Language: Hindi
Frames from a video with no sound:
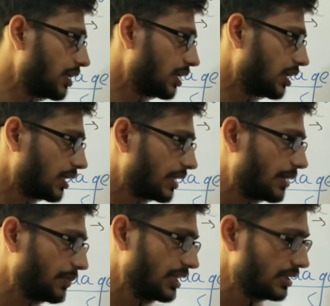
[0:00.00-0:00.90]
अगर
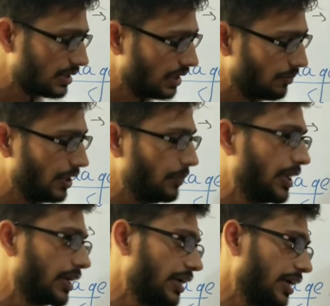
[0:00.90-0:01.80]
आपने इनस्क्रिप्ट
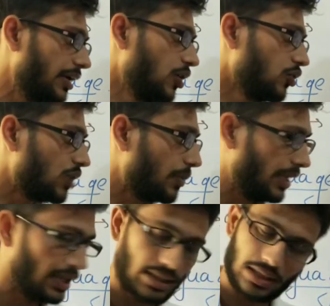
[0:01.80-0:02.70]
प्रिपेयर किया तो आप
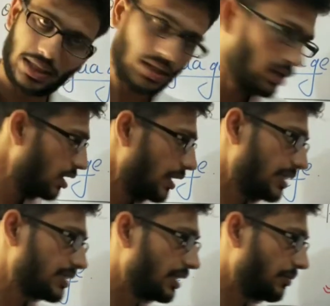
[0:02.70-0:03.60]

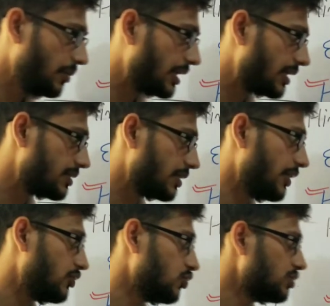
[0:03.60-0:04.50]
इनस्क्रिप्ट भी कर सकते
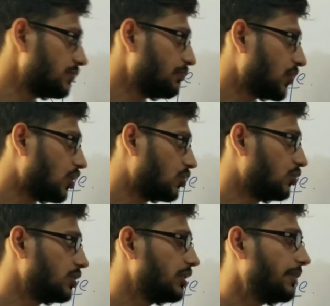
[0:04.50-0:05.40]
हैं चूज़ और
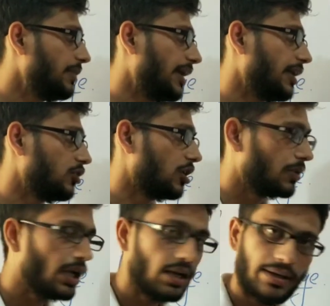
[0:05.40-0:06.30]
कुरुति देव टेन है तो
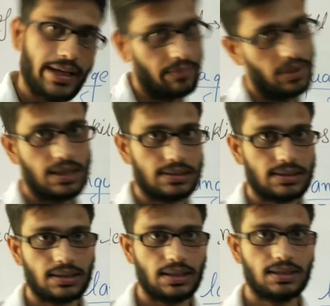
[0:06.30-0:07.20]
आपका टेन भी कर
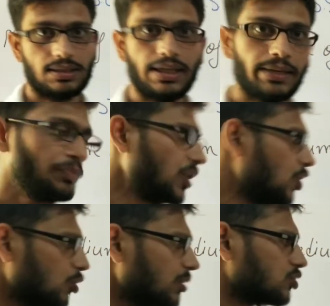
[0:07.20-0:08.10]
सकते हैं ठीक है
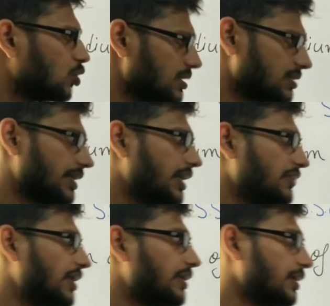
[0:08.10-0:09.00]
तो बस थोड़ा सा साइड
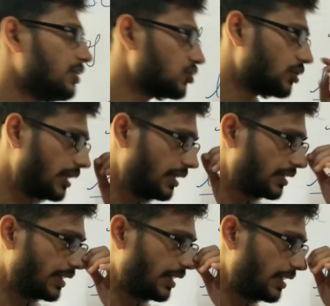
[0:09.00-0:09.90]
इफेक्ट हिंदी शॉर्ट हैंड का
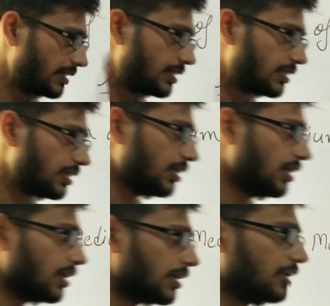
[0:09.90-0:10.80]
यही आ जाता है
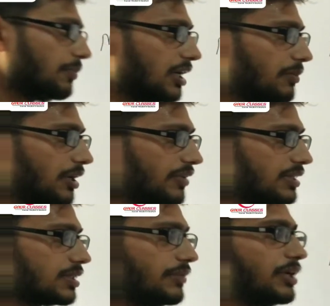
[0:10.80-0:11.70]
कि डिपार्टमेंट
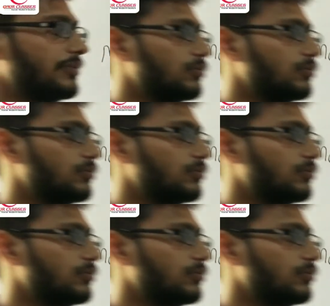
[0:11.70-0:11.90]
वाइज कभी कभी